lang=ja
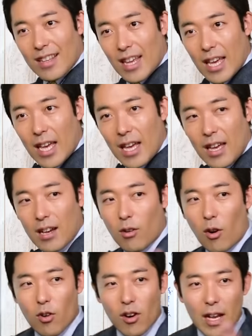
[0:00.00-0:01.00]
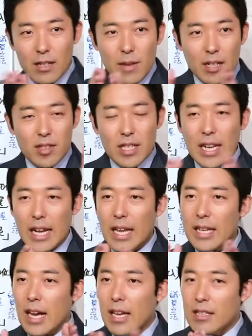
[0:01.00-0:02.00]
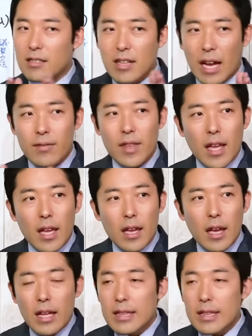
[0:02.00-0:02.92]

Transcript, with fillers: ねここがうまくいかないかいくかね